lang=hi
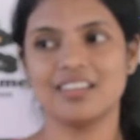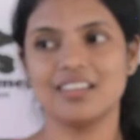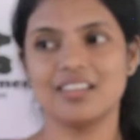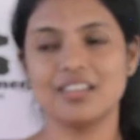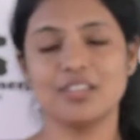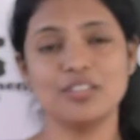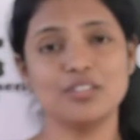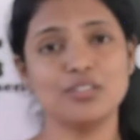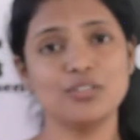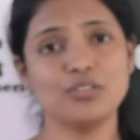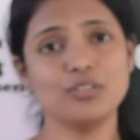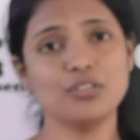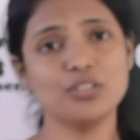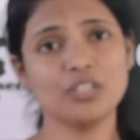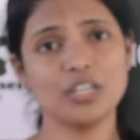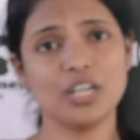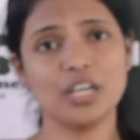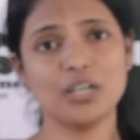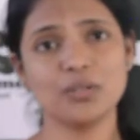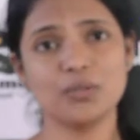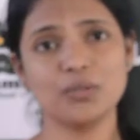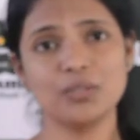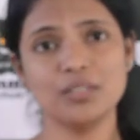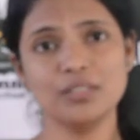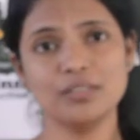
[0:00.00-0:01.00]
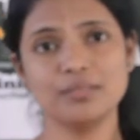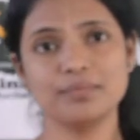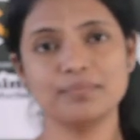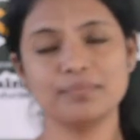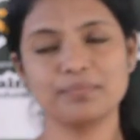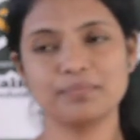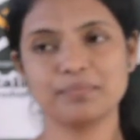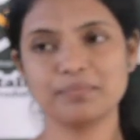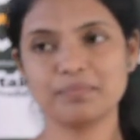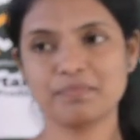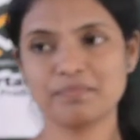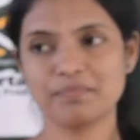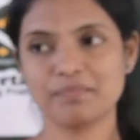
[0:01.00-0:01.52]
सुनो राहुल
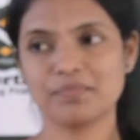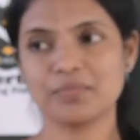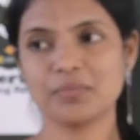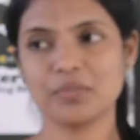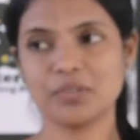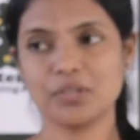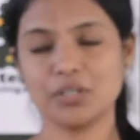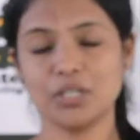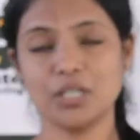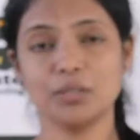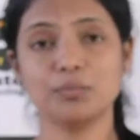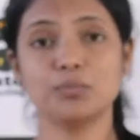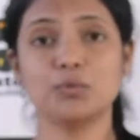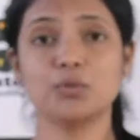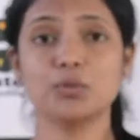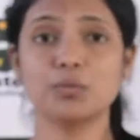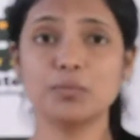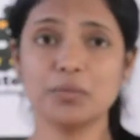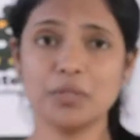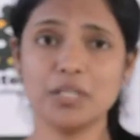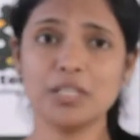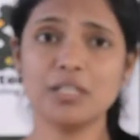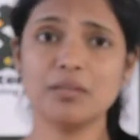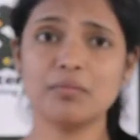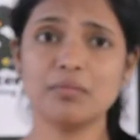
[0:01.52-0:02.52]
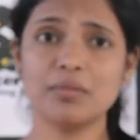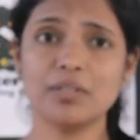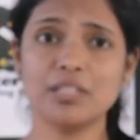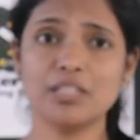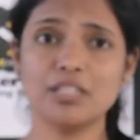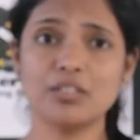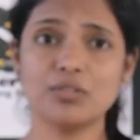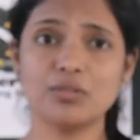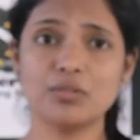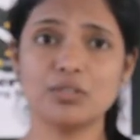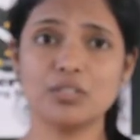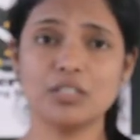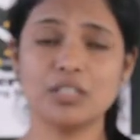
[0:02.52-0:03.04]
अब तुम ही मेरी
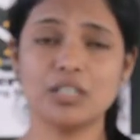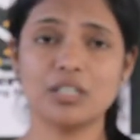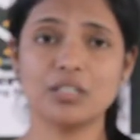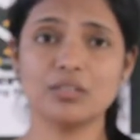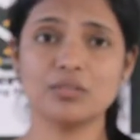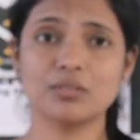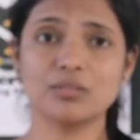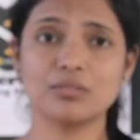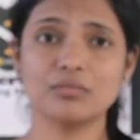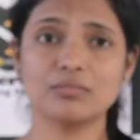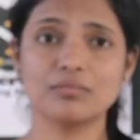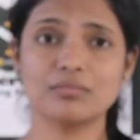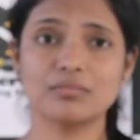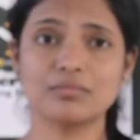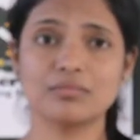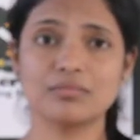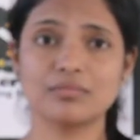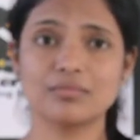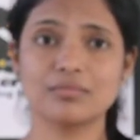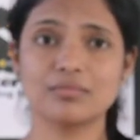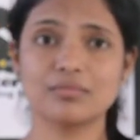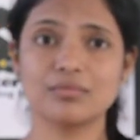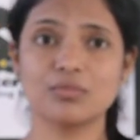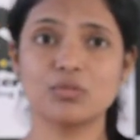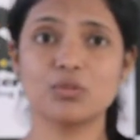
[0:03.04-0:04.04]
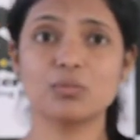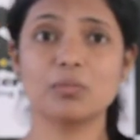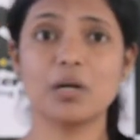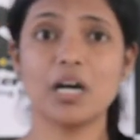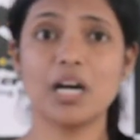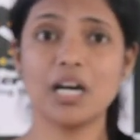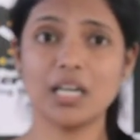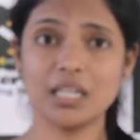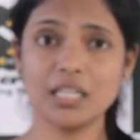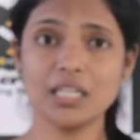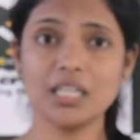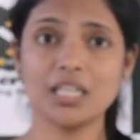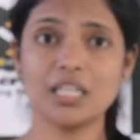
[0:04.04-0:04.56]
दुनिया हो
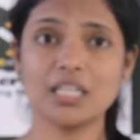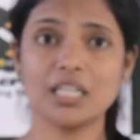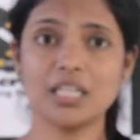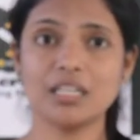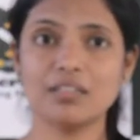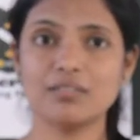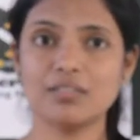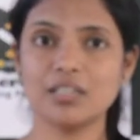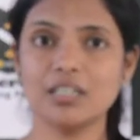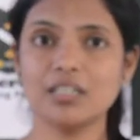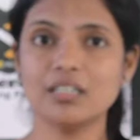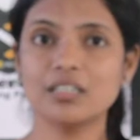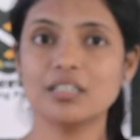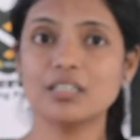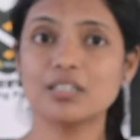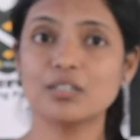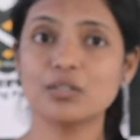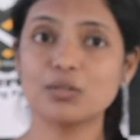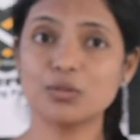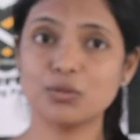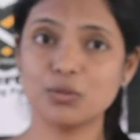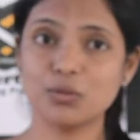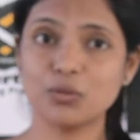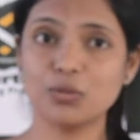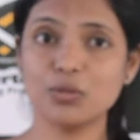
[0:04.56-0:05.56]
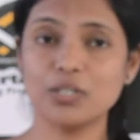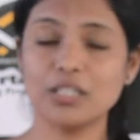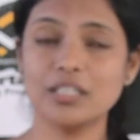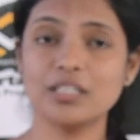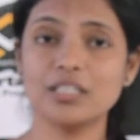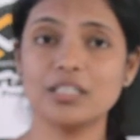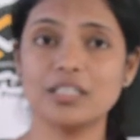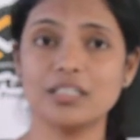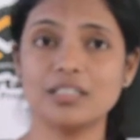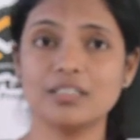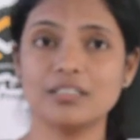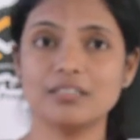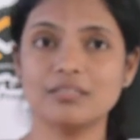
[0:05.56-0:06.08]
तुम्हारे अलावा कोई
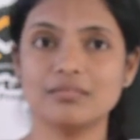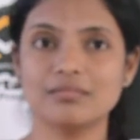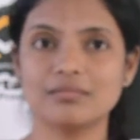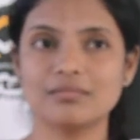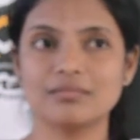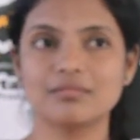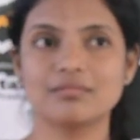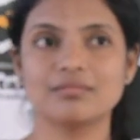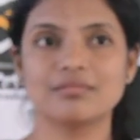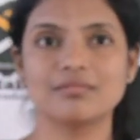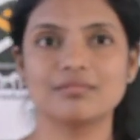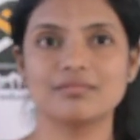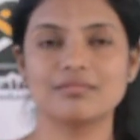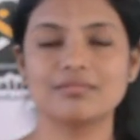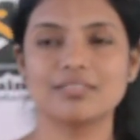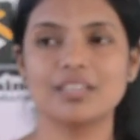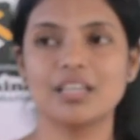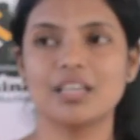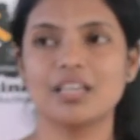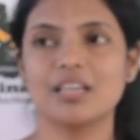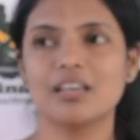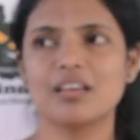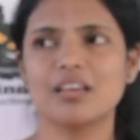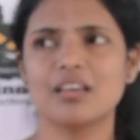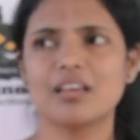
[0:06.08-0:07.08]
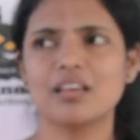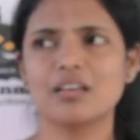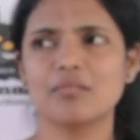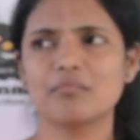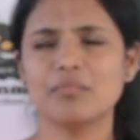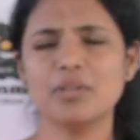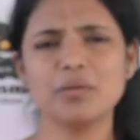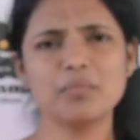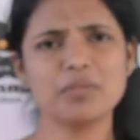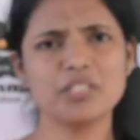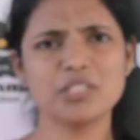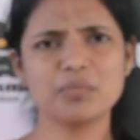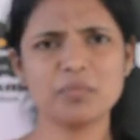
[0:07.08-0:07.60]
नहीं
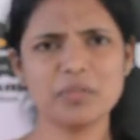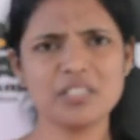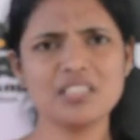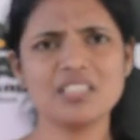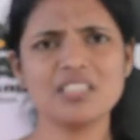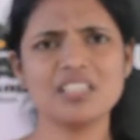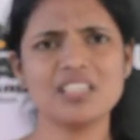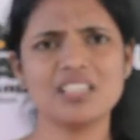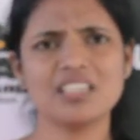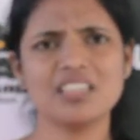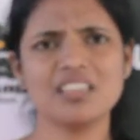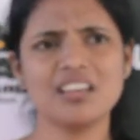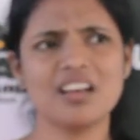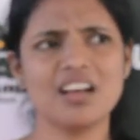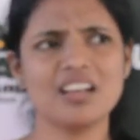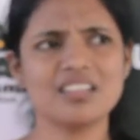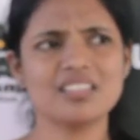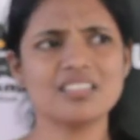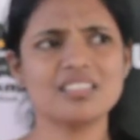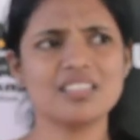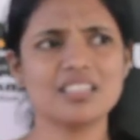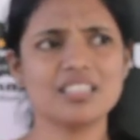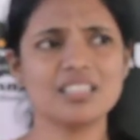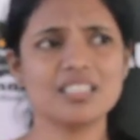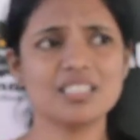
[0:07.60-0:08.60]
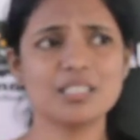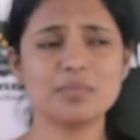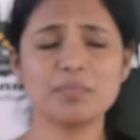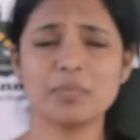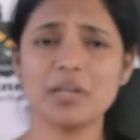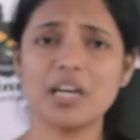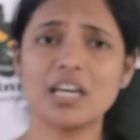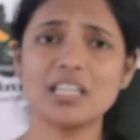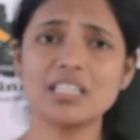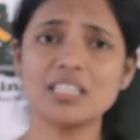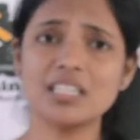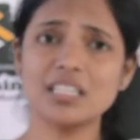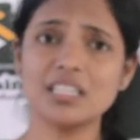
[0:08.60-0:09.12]
मैं बचपन से लेकर आज तक इस
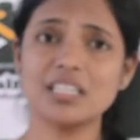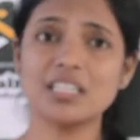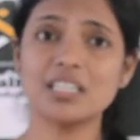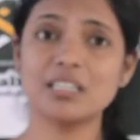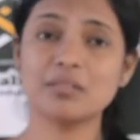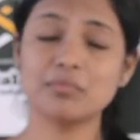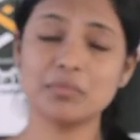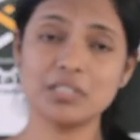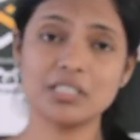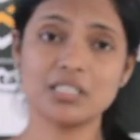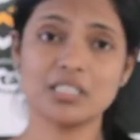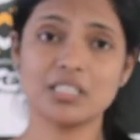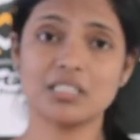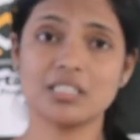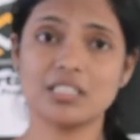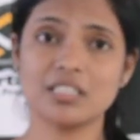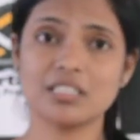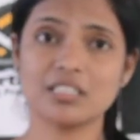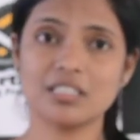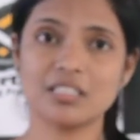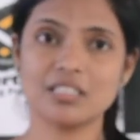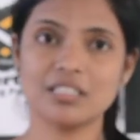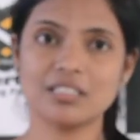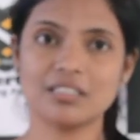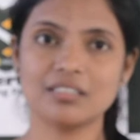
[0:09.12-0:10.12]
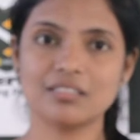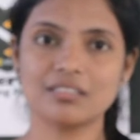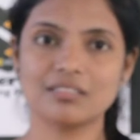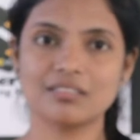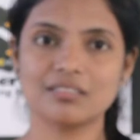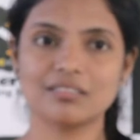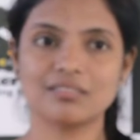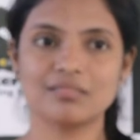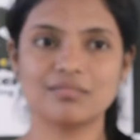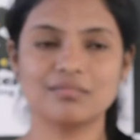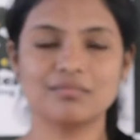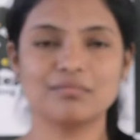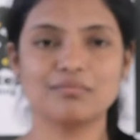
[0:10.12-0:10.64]
प्यार के लिए हमेशा तरसी
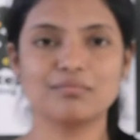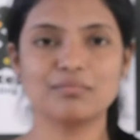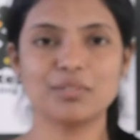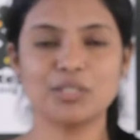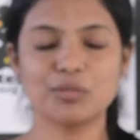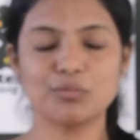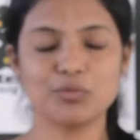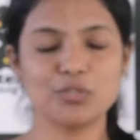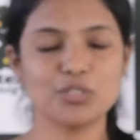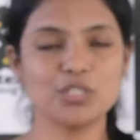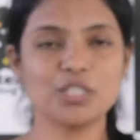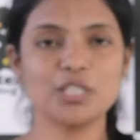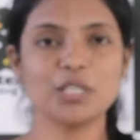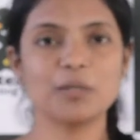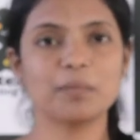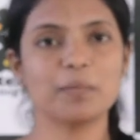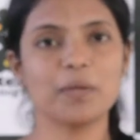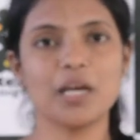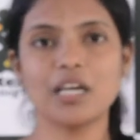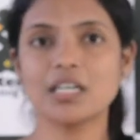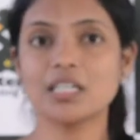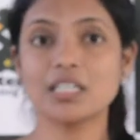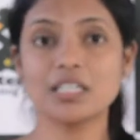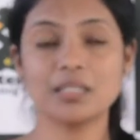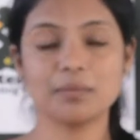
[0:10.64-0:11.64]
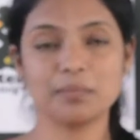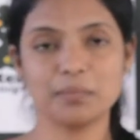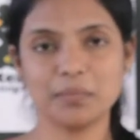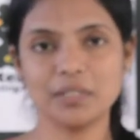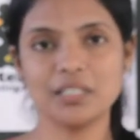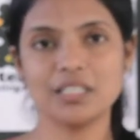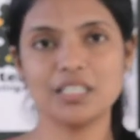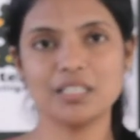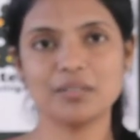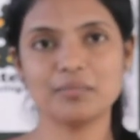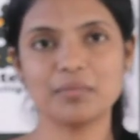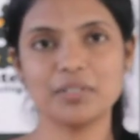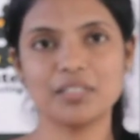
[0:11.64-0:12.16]
पर मुझे ये प्यार कभी
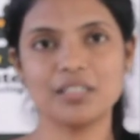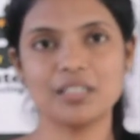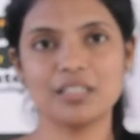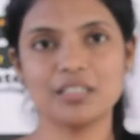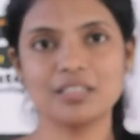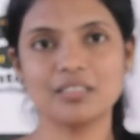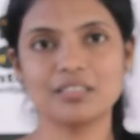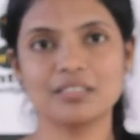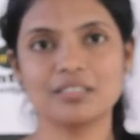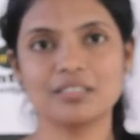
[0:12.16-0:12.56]
नहीं मिला